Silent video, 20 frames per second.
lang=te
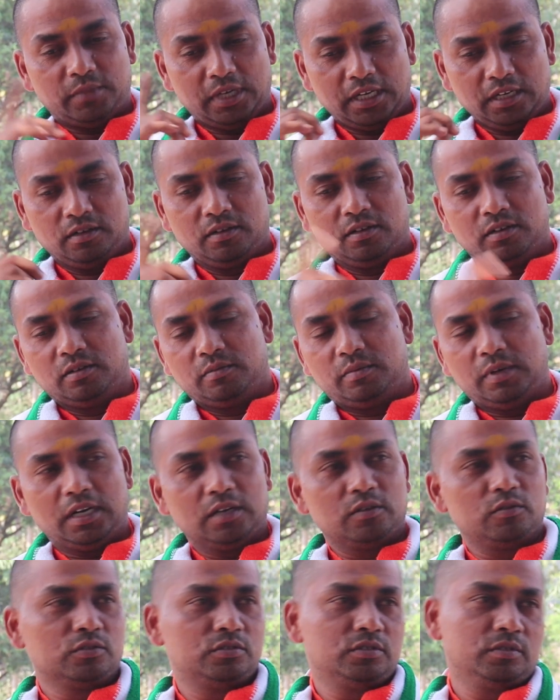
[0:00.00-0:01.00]
మైండ్లో
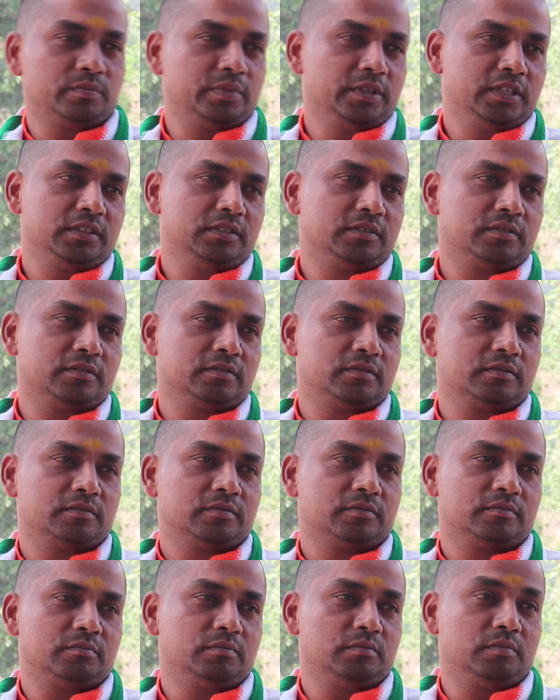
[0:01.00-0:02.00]
బాగా గుర్చునిపోయింది
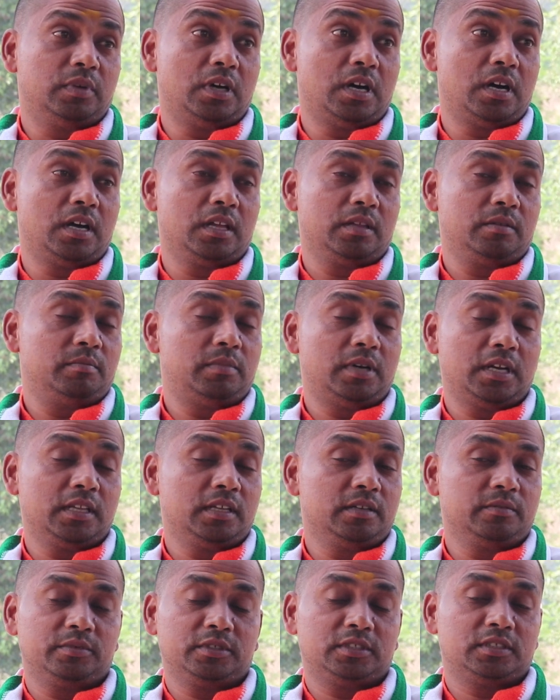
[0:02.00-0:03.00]
బాగా
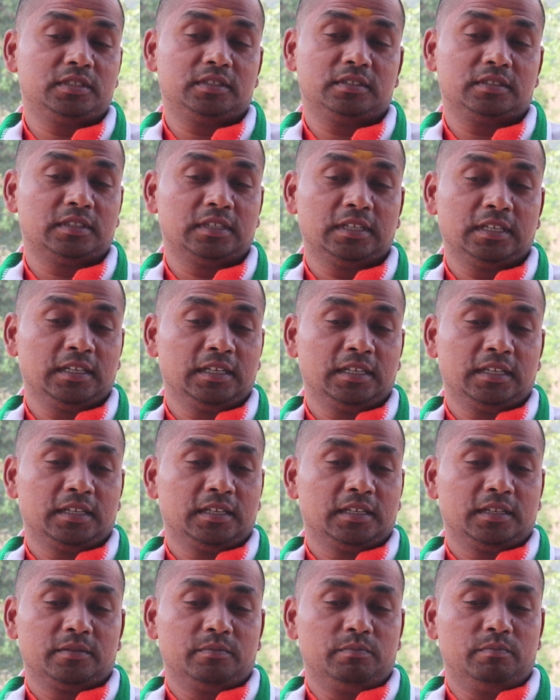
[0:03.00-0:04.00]
బాధ అనిపించింది
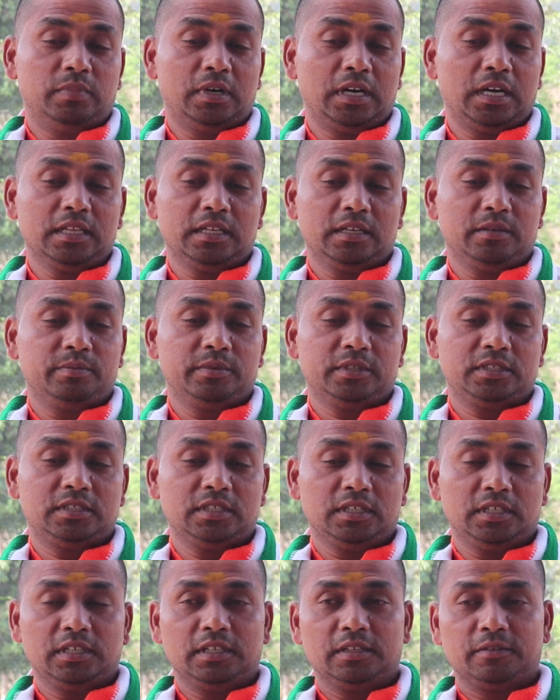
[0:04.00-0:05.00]
బాధ
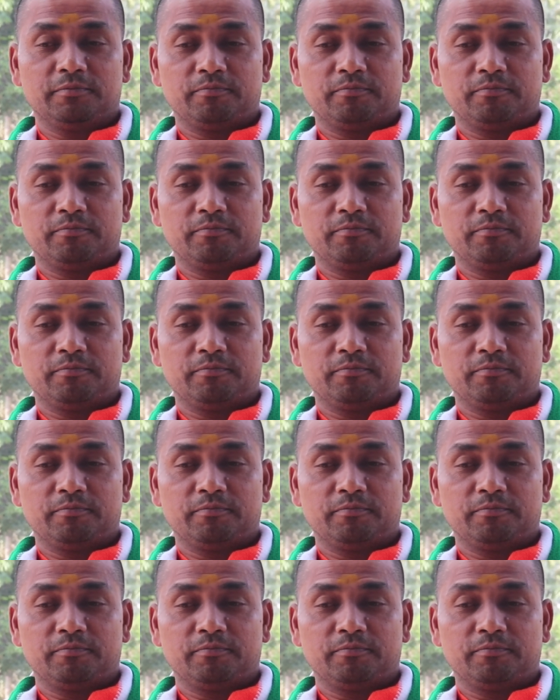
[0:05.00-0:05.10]
అనిపించి